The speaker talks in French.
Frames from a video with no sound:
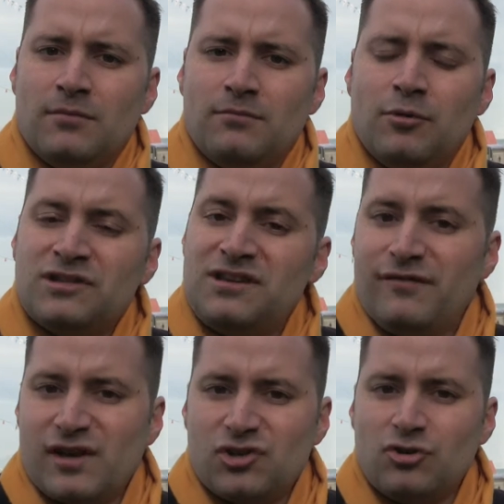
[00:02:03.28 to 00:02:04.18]

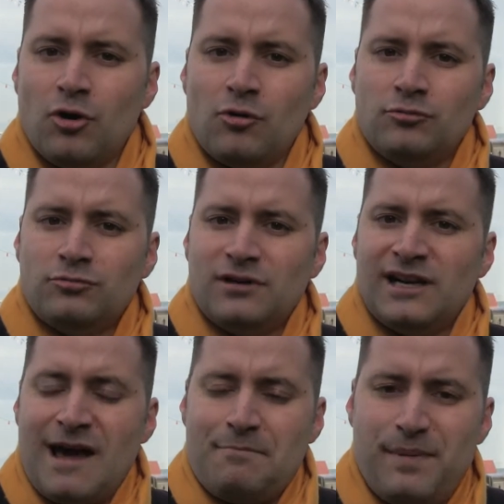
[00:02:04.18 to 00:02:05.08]
motivation,
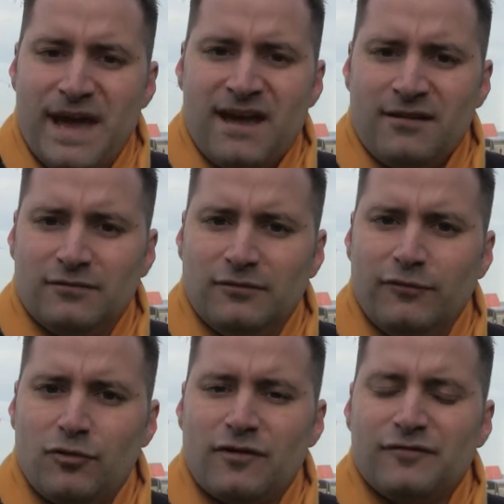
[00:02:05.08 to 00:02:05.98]
la paix.
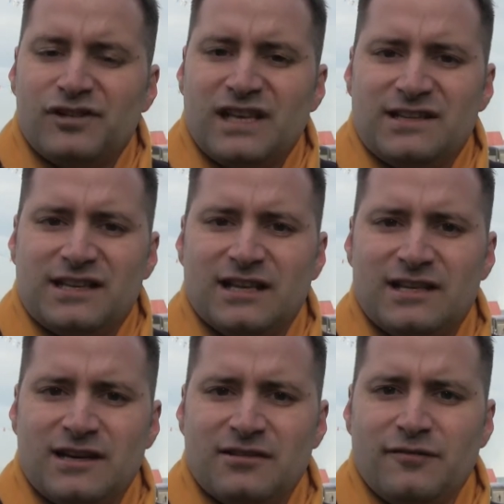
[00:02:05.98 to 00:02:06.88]
Vous que vous êtes
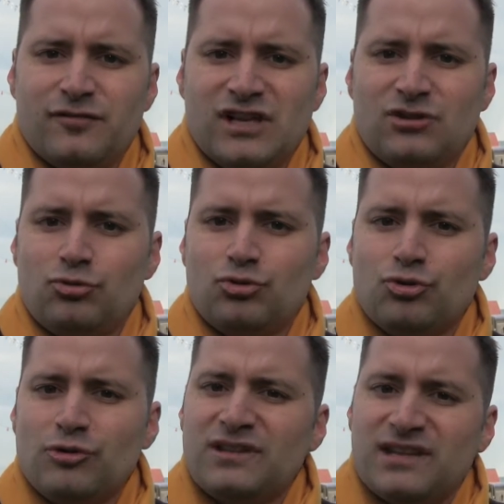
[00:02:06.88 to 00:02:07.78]
quelqu'un, que vous êtes
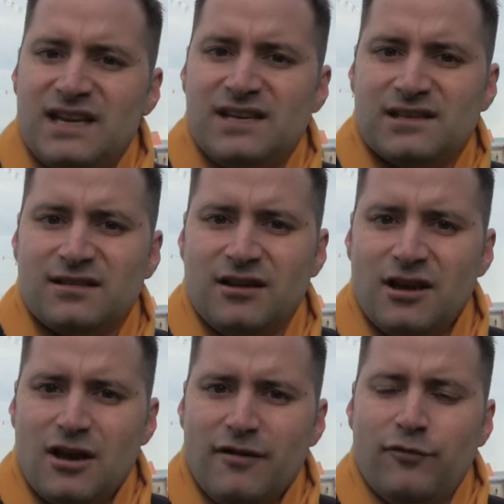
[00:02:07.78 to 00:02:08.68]
toujours triste,
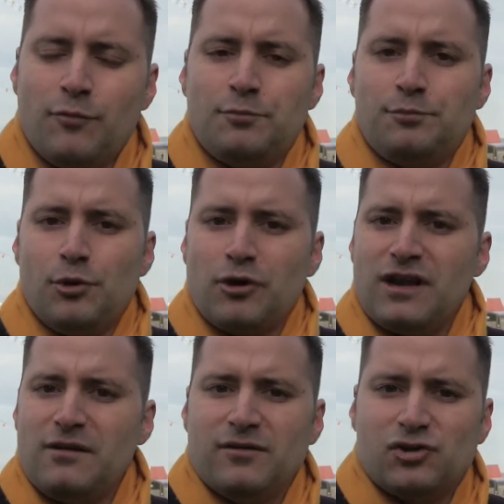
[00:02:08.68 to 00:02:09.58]
vous
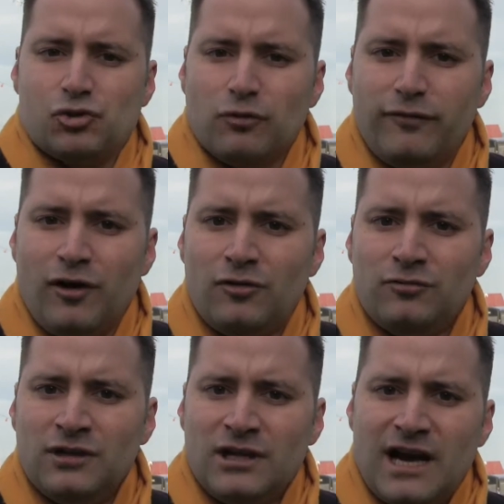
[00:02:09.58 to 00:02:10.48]
pleurez
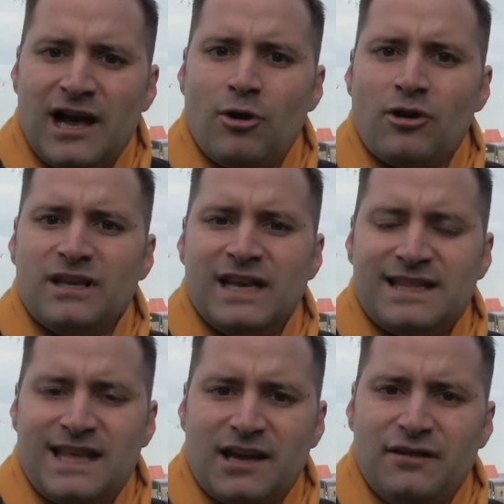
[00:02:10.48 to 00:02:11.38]
souvent, alors il
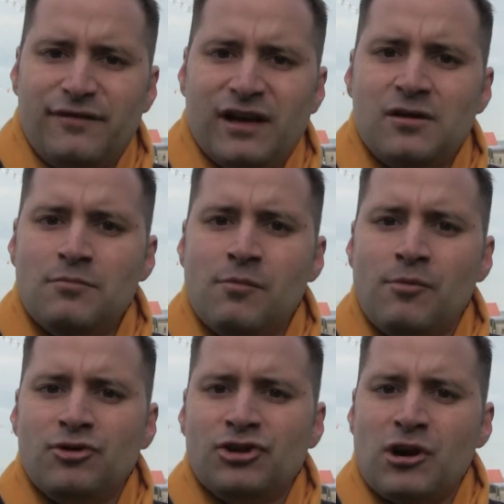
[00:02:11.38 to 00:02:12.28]
est arrivé le
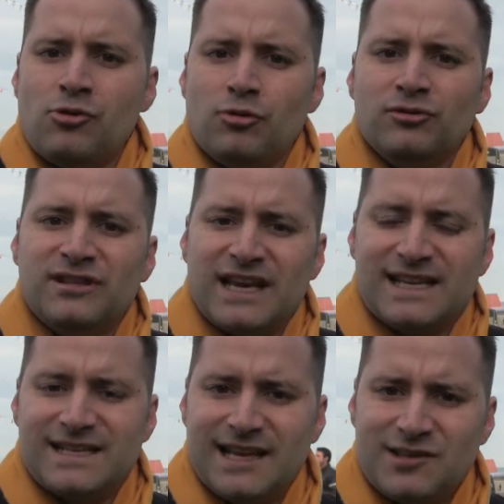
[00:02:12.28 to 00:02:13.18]
moment de
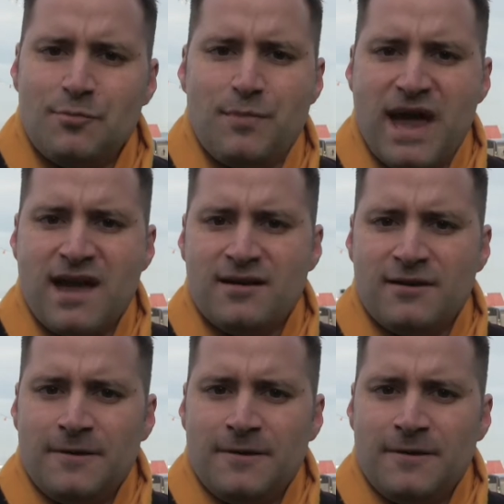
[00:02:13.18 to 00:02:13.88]
rencontrer cette paix